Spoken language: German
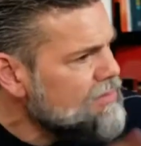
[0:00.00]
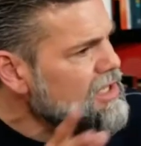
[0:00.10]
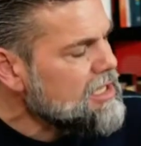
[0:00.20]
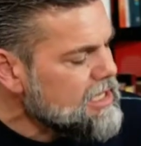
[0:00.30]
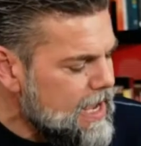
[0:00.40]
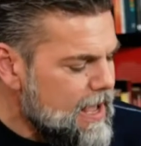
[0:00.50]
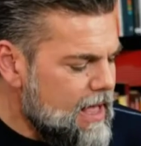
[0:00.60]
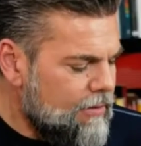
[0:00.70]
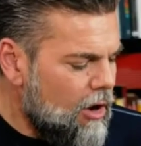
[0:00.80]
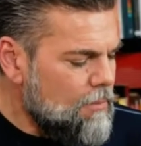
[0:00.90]
ganz wichtig ist.
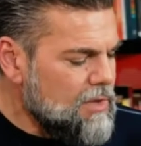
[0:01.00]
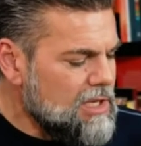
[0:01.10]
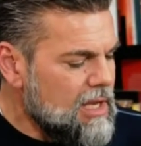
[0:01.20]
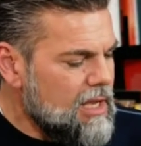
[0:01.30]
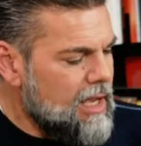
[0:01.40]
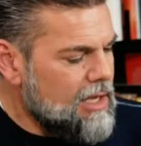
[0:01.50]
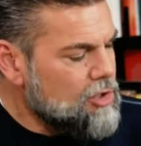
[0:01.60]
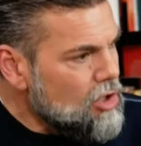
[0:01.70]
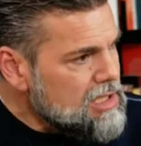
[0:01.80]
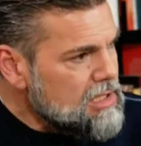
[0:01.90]
Warum nicht Herrn
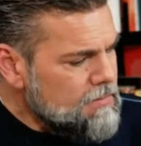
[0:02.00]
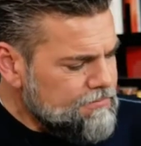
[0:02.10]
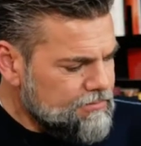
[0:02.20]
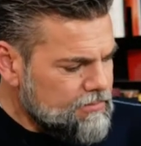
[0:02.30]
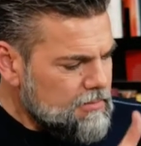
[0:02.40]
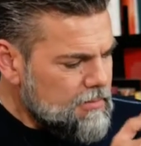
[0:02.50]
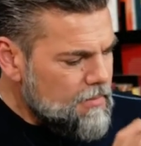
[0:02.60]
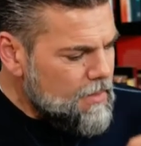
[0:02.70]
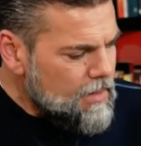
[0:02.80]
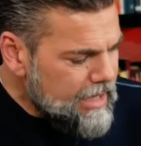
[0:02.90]
Drosten,
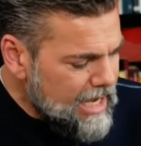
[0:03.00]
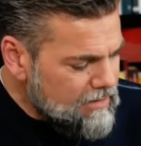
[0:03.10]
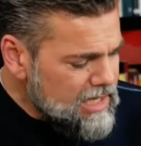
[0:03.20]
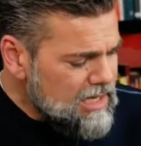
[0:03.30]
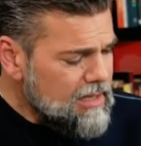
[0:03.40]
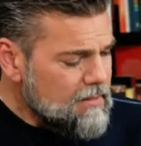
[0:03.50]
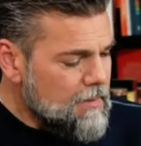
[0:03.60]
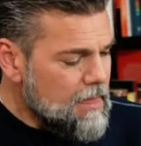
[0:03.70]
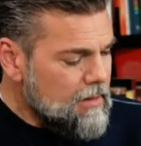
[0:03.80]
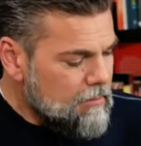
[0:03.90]
Herrn Wieler,
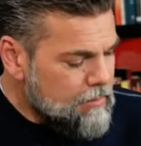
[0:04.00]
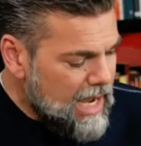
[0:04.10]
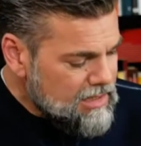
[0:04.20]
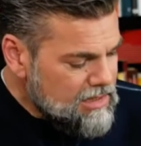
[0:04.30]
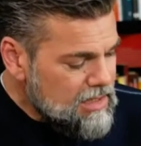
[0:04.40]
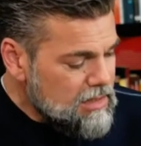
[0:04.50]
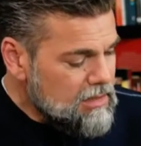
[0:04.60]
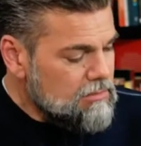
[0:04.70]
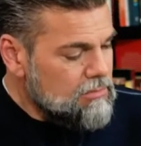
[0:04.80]
Bagdi